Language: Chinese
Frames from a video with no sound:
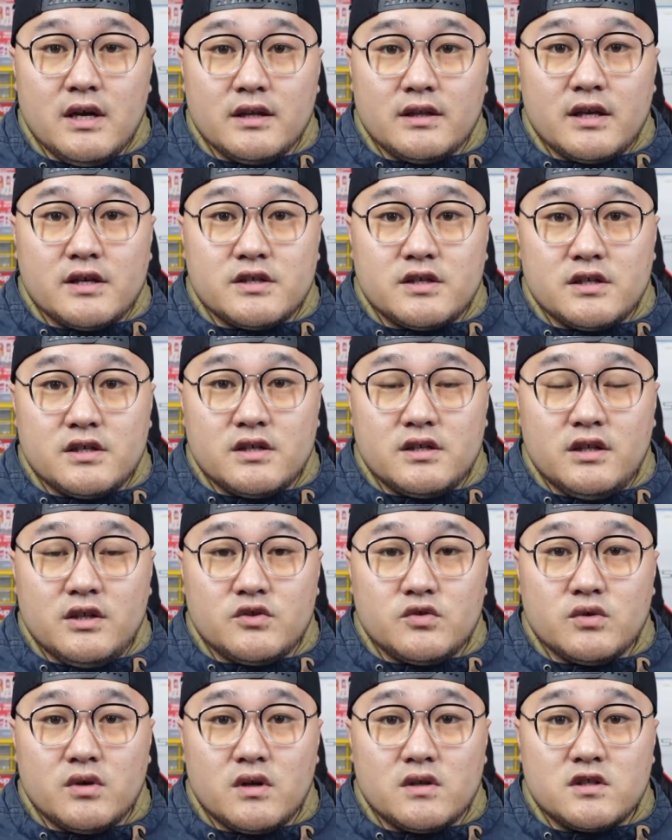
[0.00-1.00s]
但是你
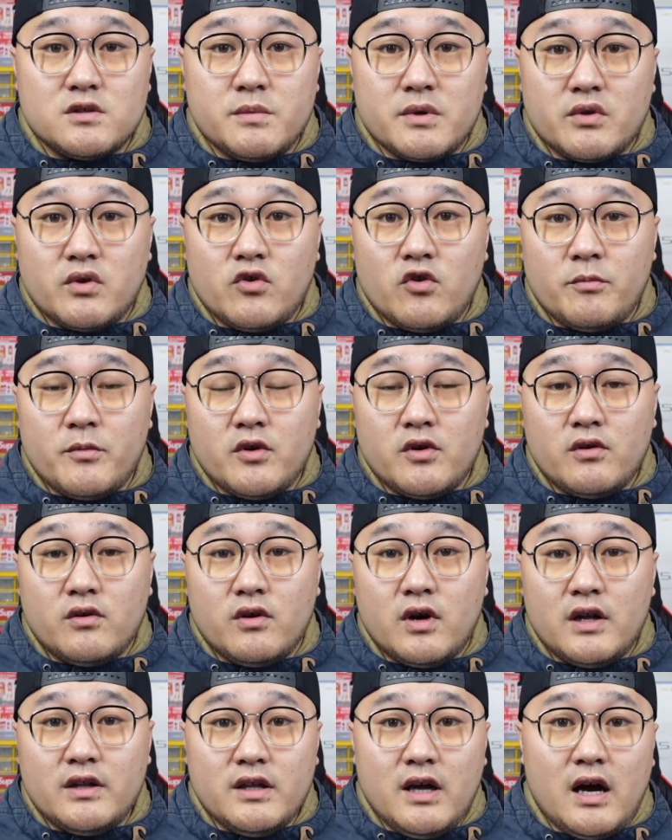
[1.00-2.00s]
说日本队有没有
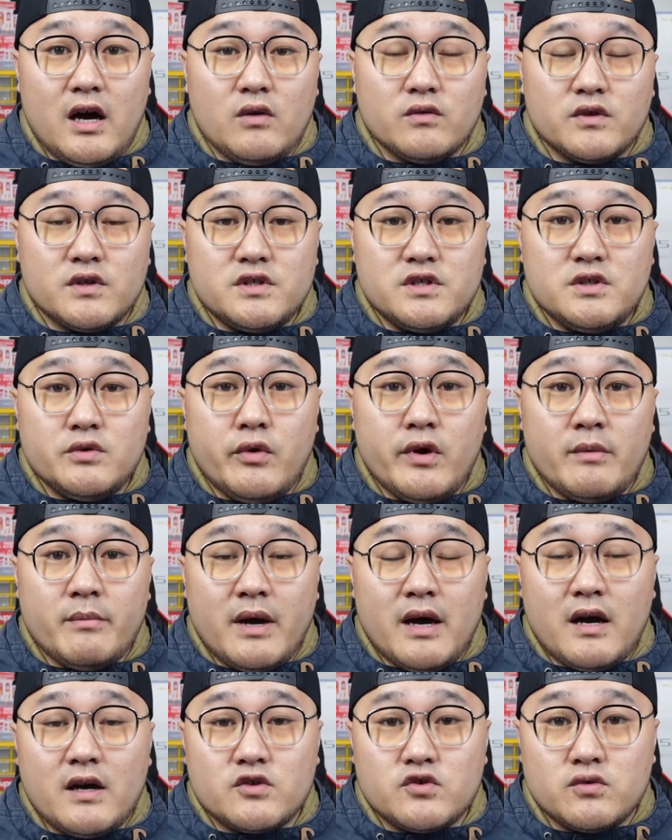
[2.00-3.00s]
很好的机会嘛？